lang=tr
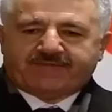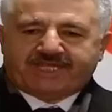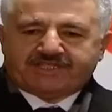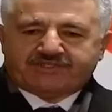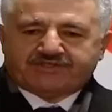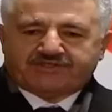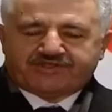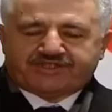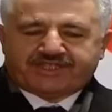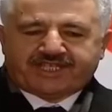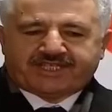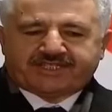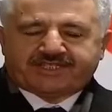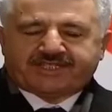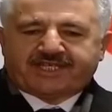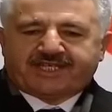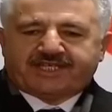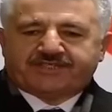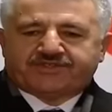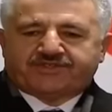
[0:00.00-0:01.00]
5
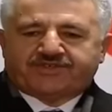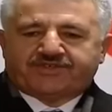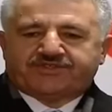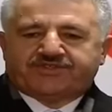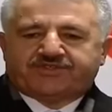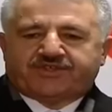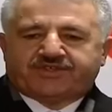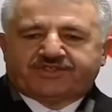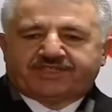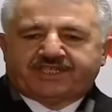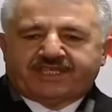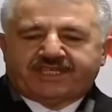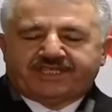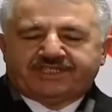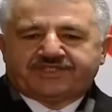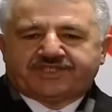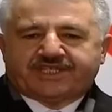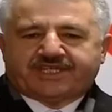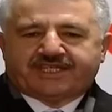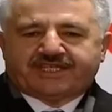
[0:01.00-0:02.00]
Ocak saat
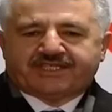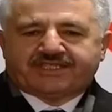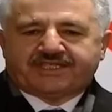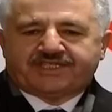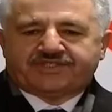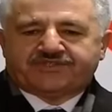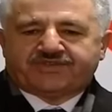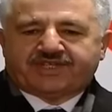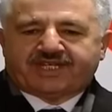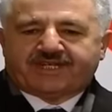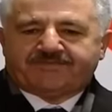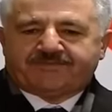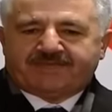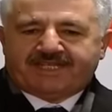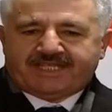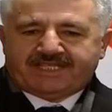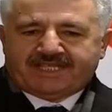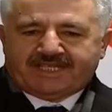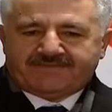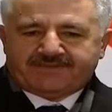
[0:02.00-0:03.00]
14'te inşallah
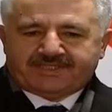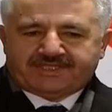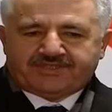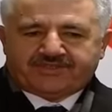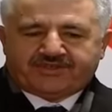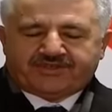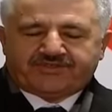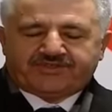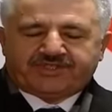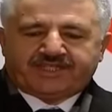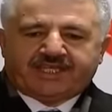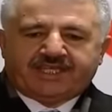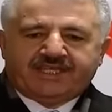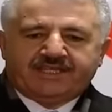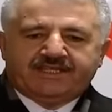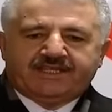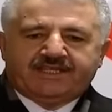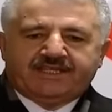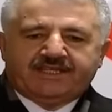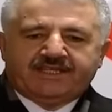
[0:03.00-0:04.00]
Keçiören Belediye'mizin
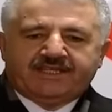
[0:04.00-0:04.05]
önünde